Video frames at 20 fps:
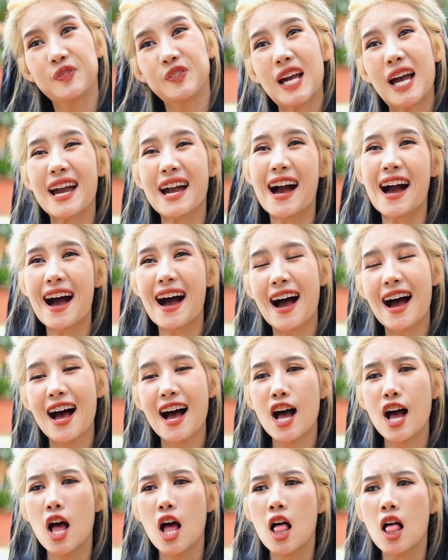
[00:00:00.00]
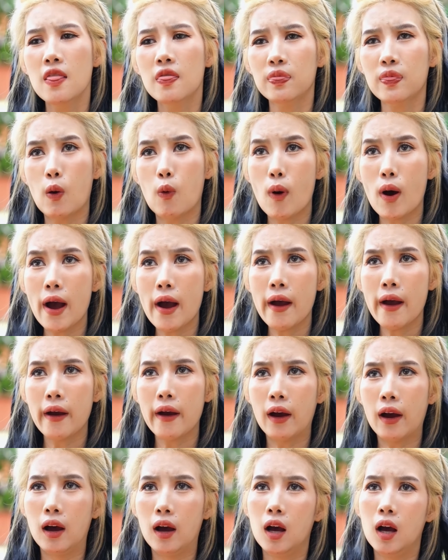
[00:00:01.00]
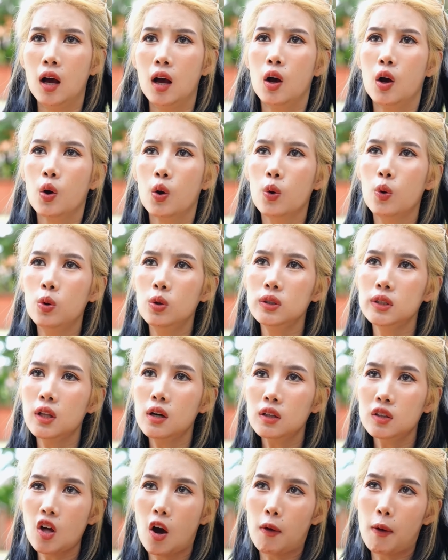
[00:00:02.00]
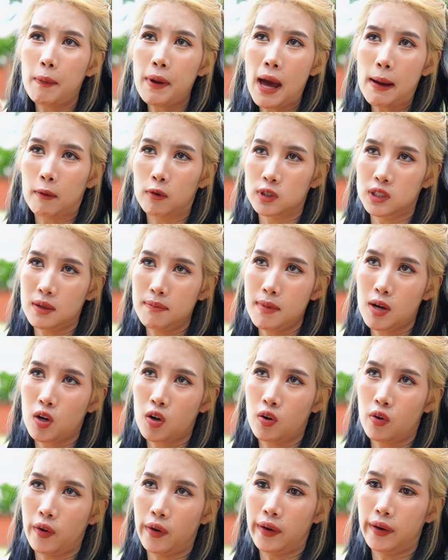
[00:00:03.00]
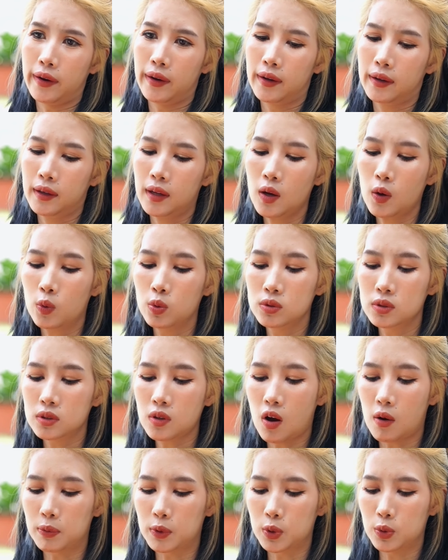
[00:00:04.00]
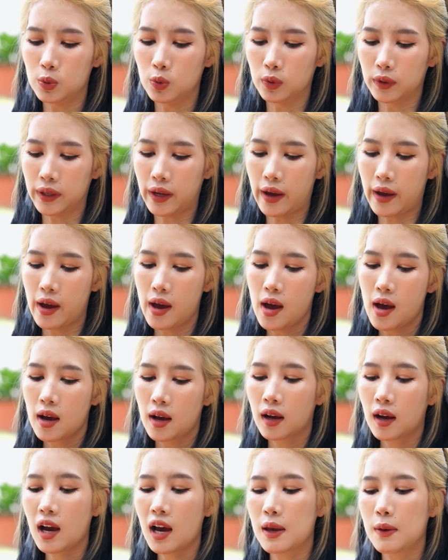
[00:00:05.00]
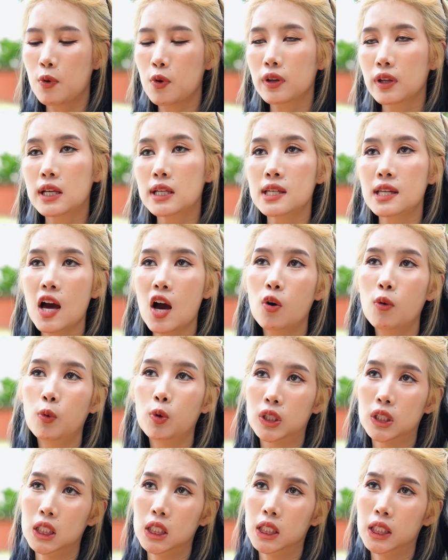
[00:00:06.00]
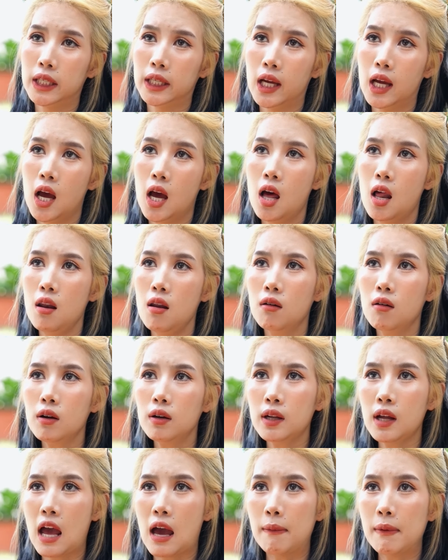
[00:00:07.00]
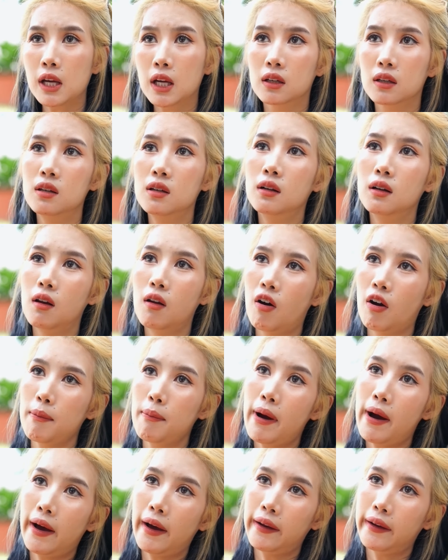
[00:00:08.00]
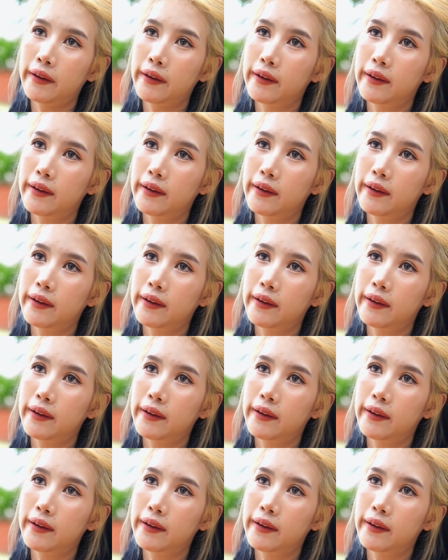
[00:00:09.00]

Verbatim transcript: ใช่ค่ะ แต่ว่าคุณต้องตอบคำถามของฉันมาก่อน ถ้าคุณตอบถูกเนี่ยไข่พวกนี้ฉันเอาหมดเลย แล้วก็แถมให้อีก100บาท